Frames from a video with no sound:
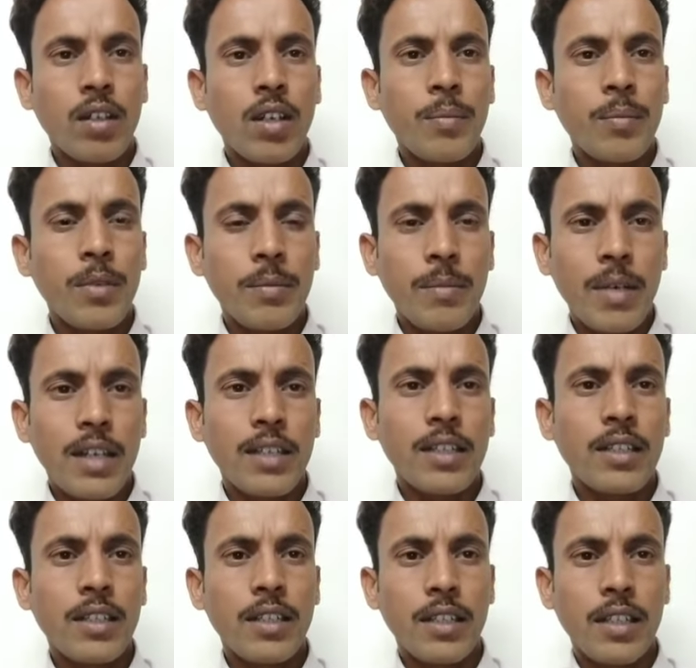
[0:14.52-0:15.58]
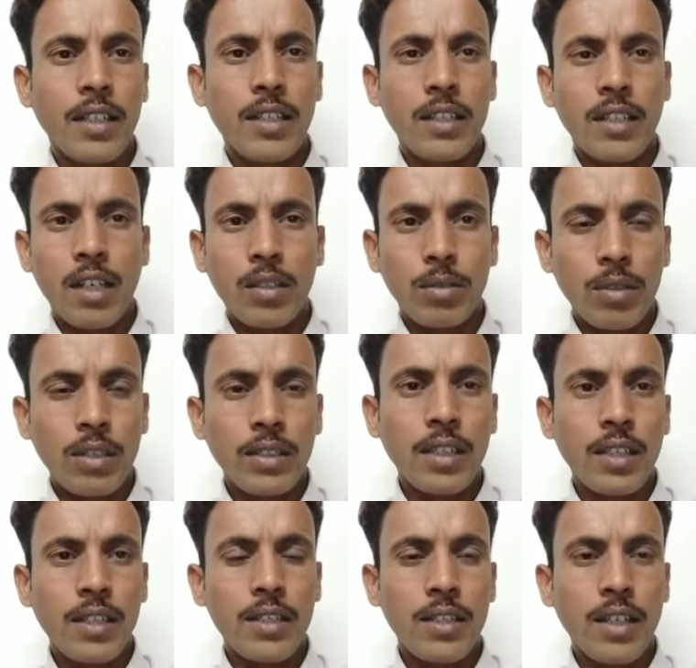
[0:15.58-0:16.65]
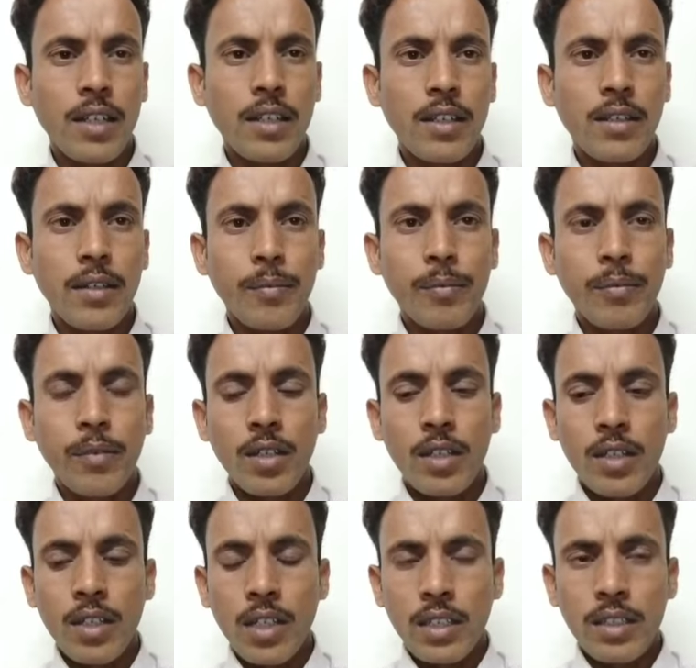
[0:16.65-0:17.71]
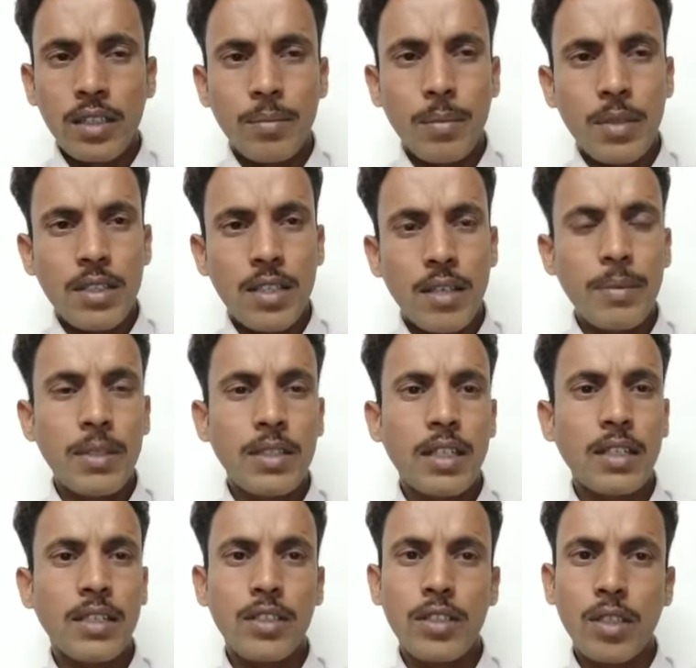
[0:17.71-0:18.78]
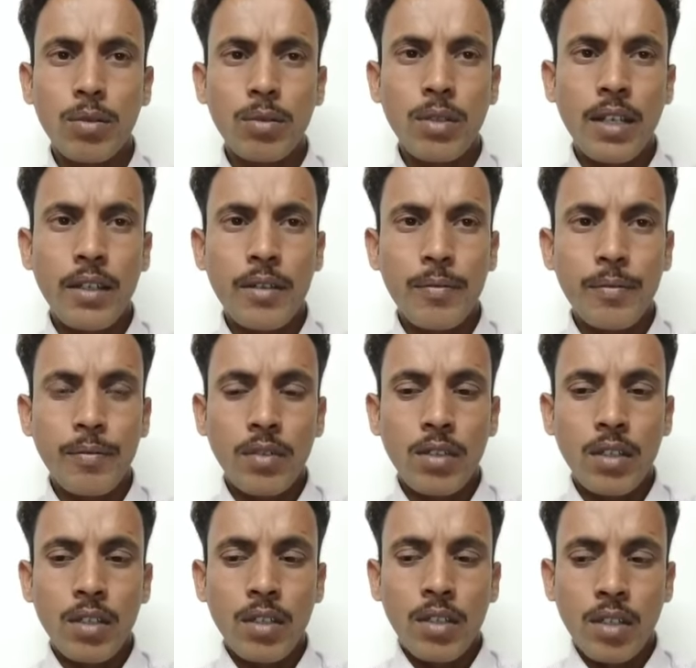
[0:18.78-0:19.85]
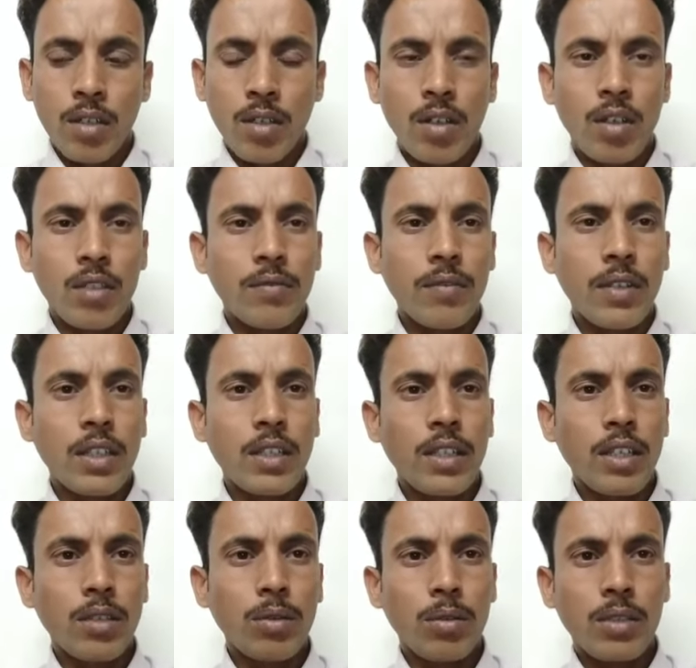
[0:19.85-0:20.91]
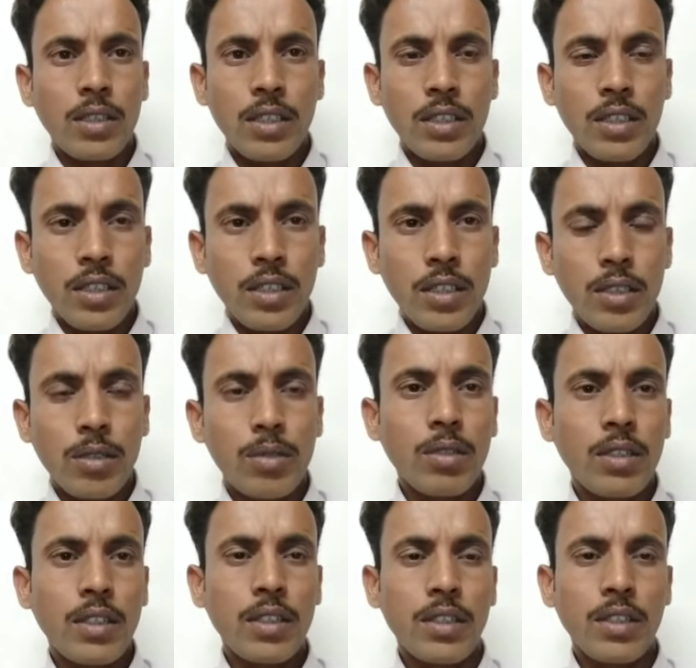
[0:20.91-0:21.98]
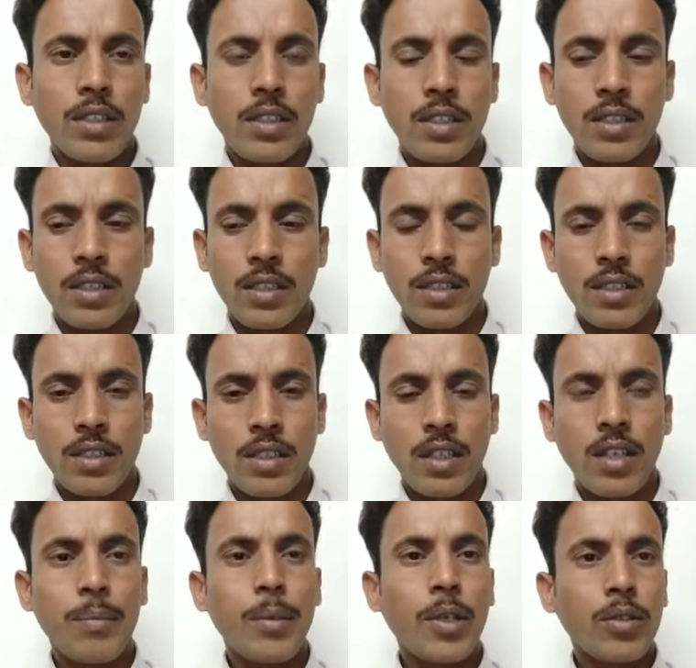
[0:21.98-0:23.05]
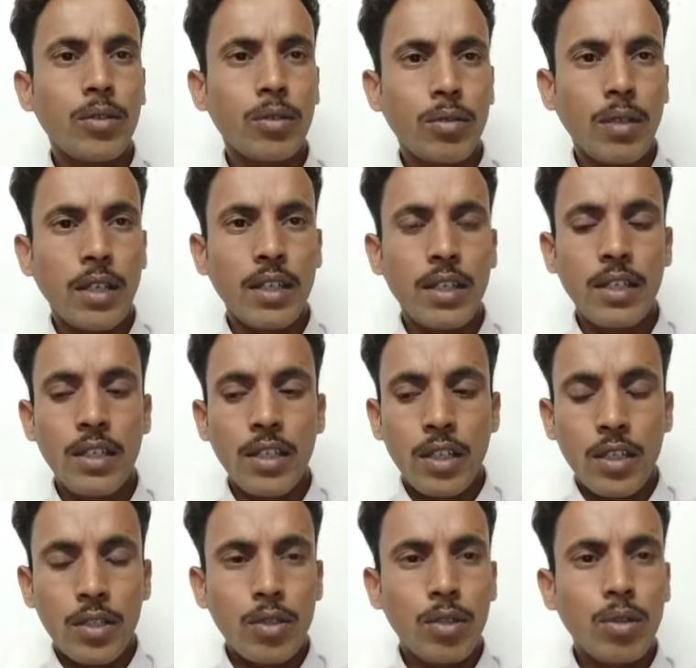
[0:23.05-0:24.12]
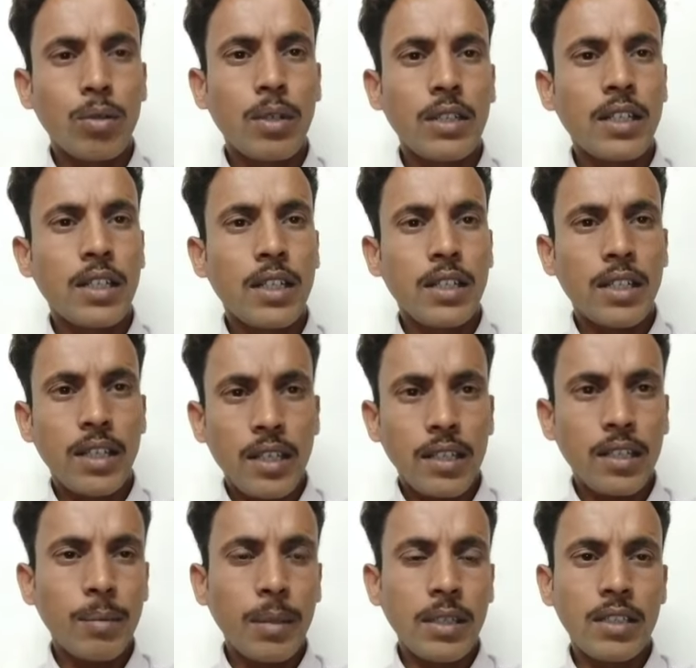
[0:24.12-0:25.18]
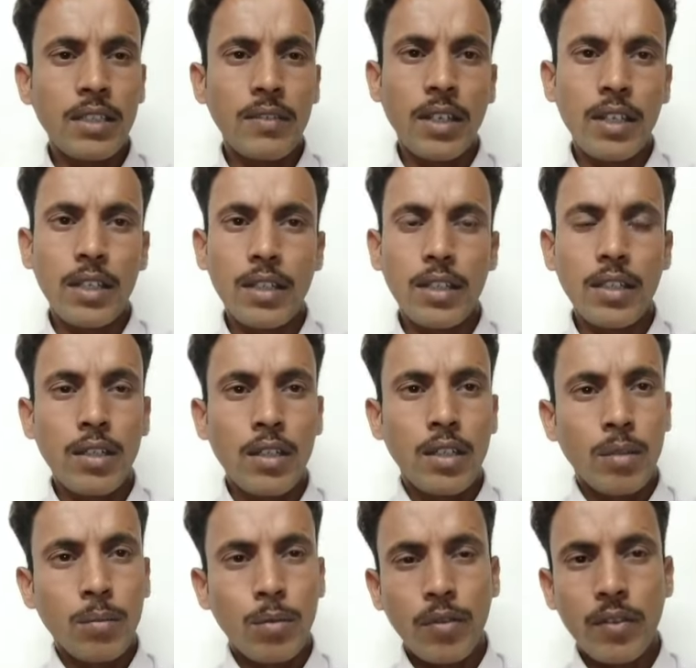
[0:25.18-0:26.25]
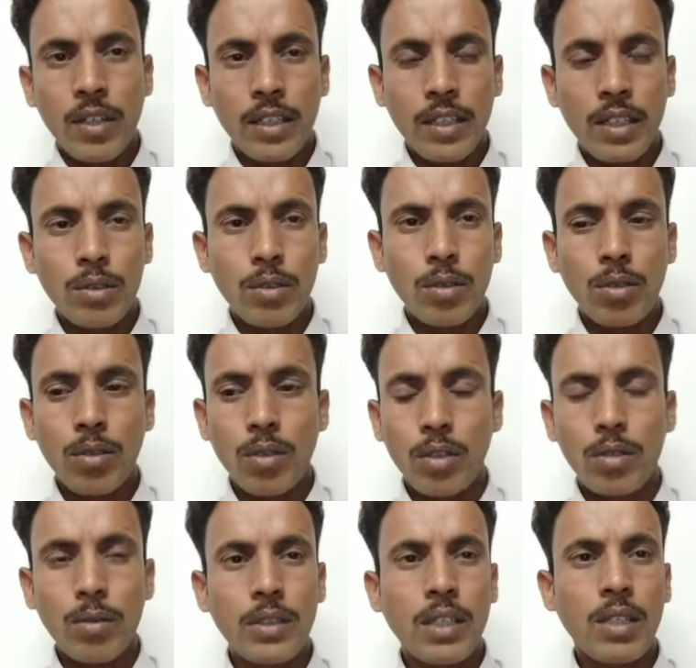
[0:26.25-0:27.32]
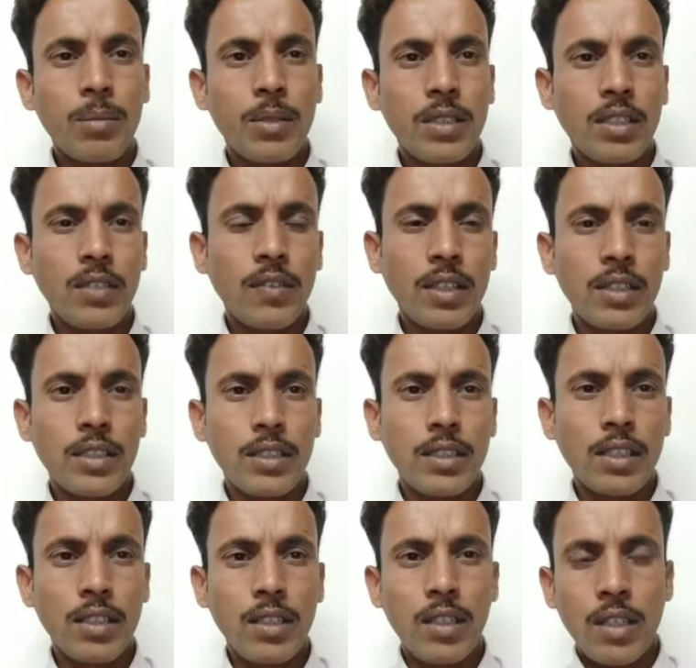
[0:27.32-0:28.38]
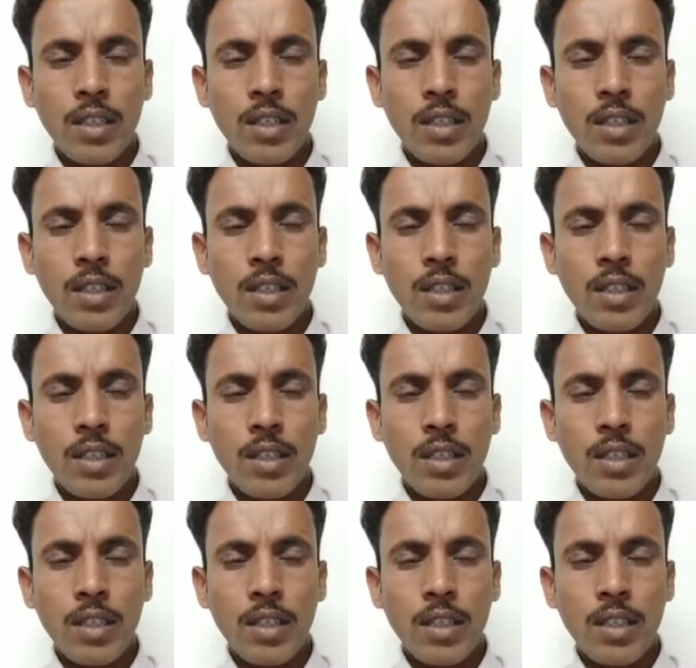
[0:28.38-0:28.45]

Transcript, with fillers: अपनी मांग रखने के लिए एक आंदोलन करने जा रहे हैं जिसमें सभी साथी जरूर आएँ और वर्ग एक दो तीन तीनों के अभ्यर्थियों को आना है जो 2018 के भर्ती वाले हैं वो वर्ग एक दो और 2020 की भर्ती के